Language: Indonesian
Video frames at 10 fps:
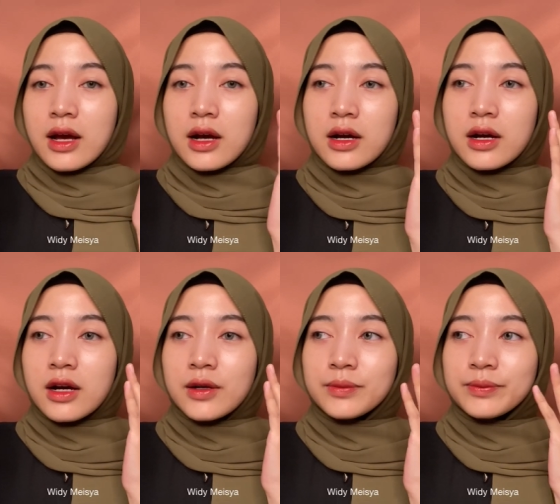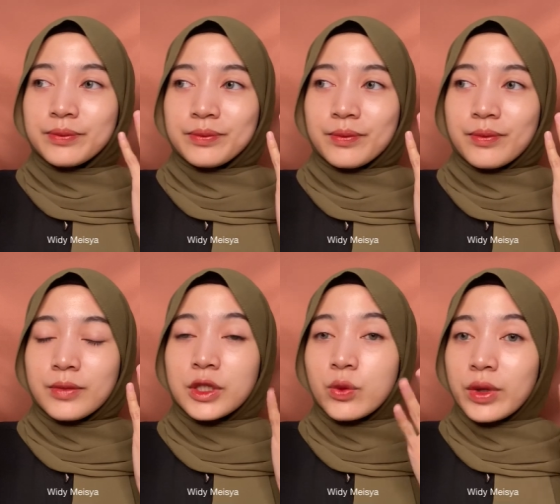um,
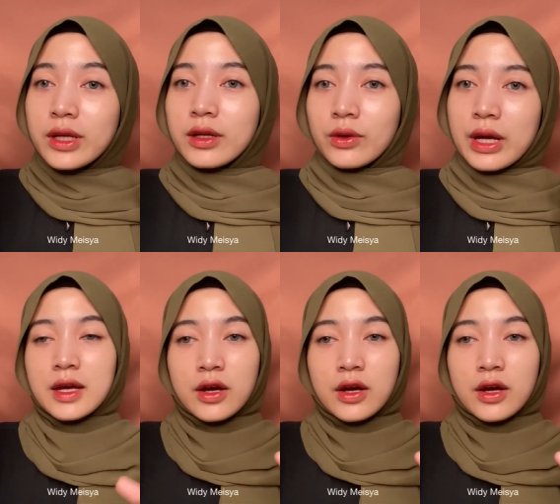dewi gitu ya.